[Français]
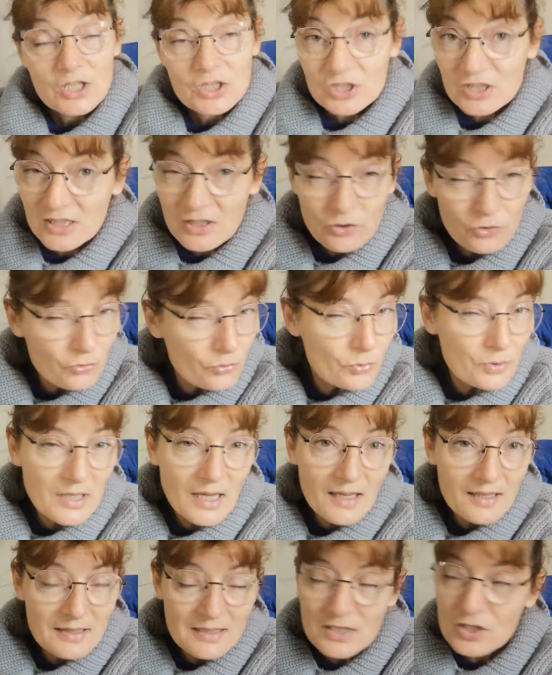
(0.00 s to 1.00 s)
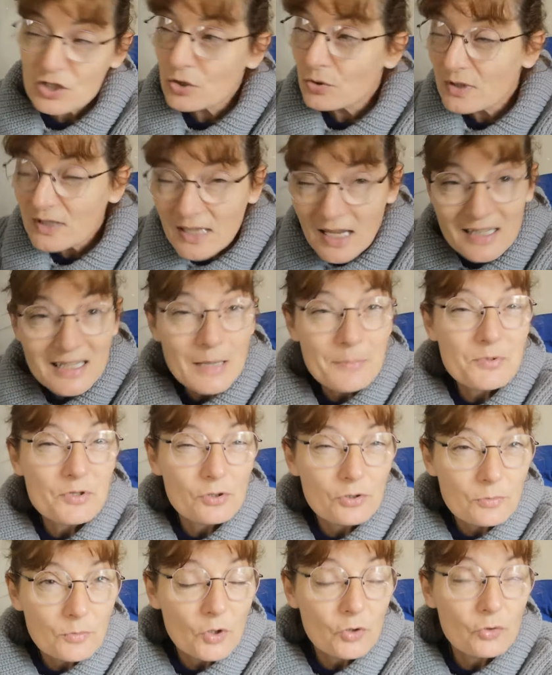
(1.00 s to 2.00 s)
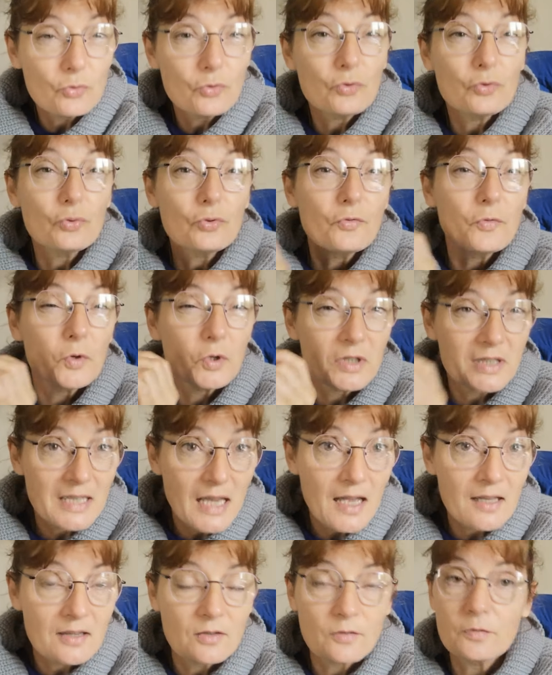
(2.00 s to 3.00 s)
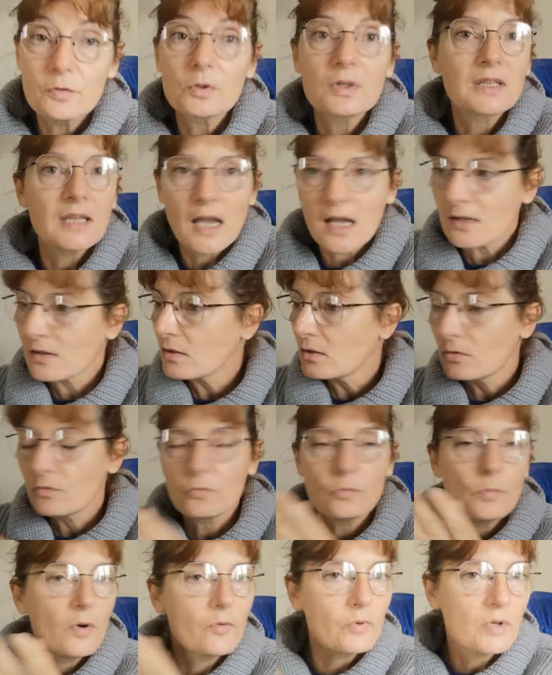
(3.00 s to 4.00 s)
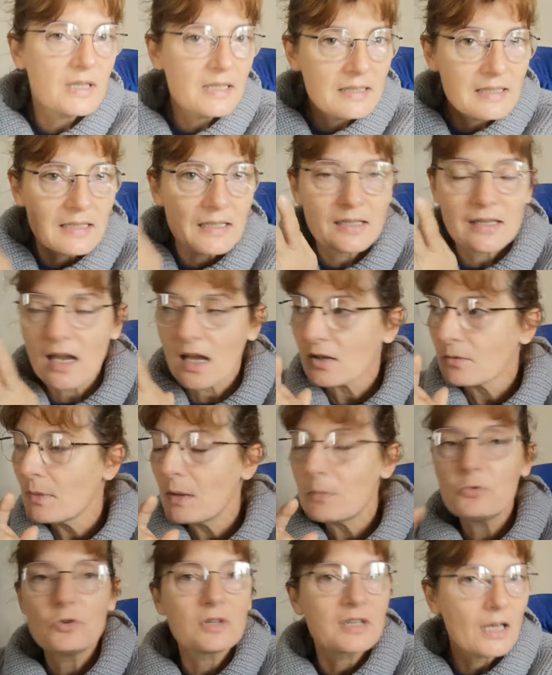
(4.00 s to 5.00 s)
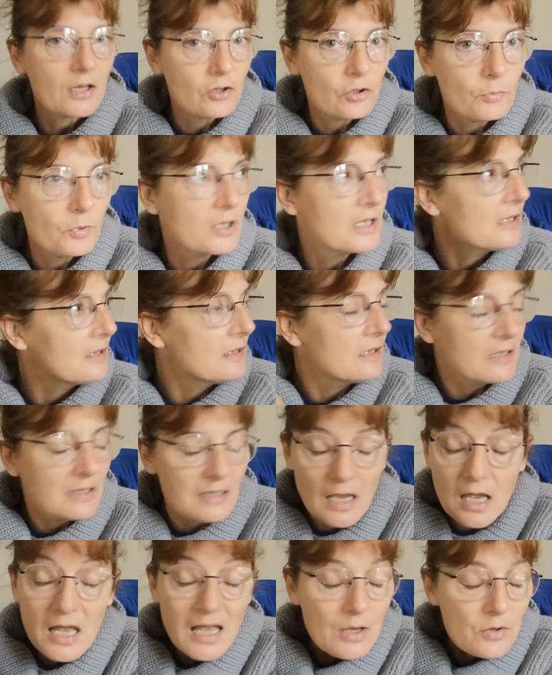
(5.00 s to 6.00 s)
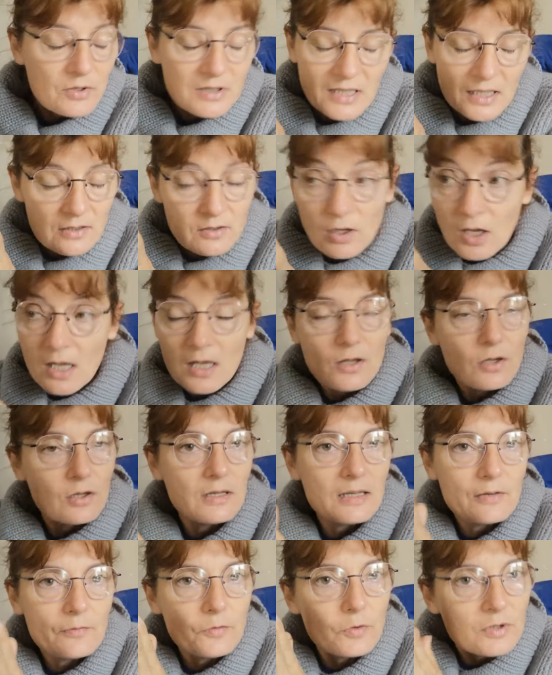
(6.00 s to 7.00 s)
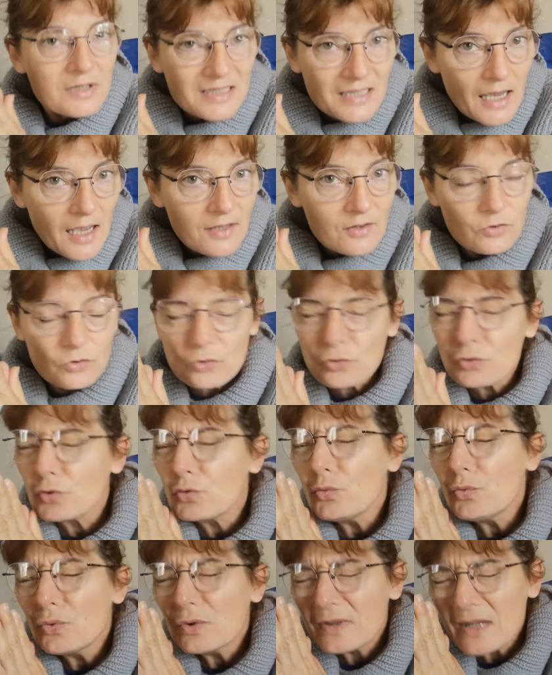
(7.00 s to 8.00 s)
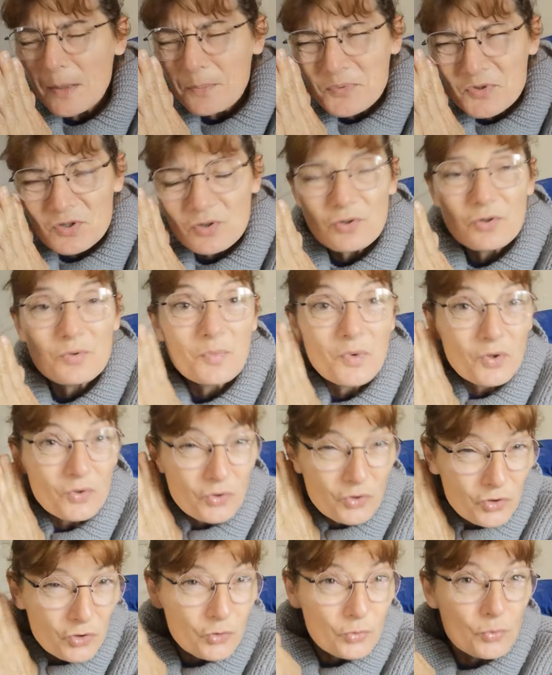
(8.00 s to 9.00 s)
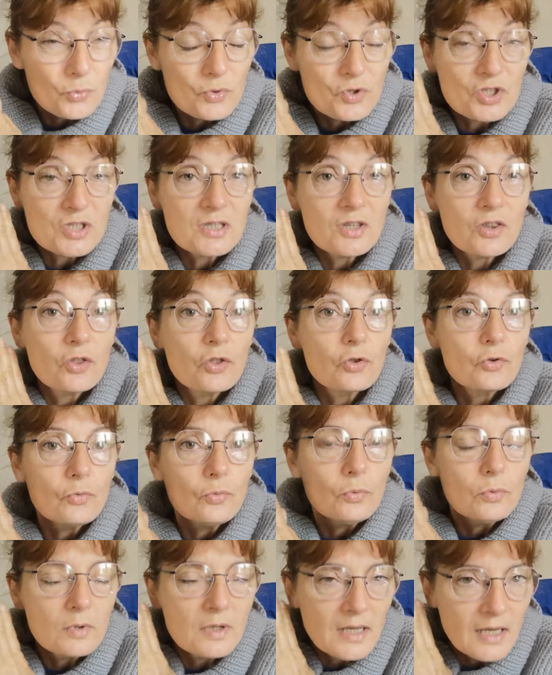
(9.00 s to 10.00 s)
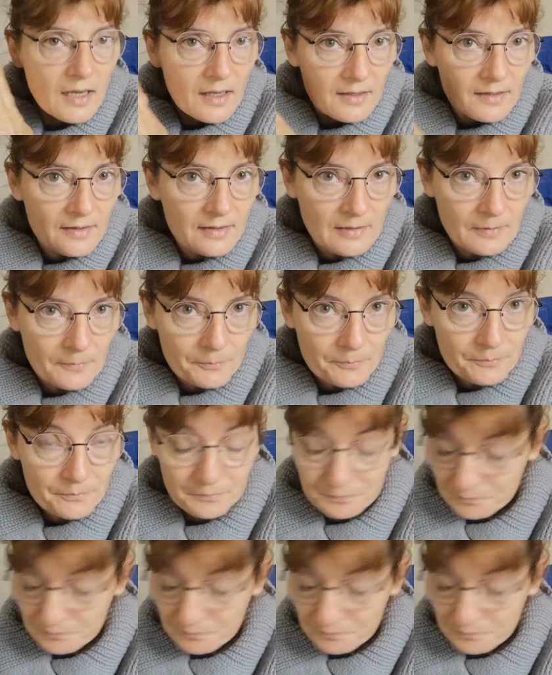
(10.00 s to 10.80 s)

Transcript: j'ai tout gardé, je garde absolument tout, toutes vos cartes, vos cartes, vous m'envoyez des cartes, même une carte de bonne année, une carte, euh, vos cartes, tout, absolument tout, j'ai tout gardé.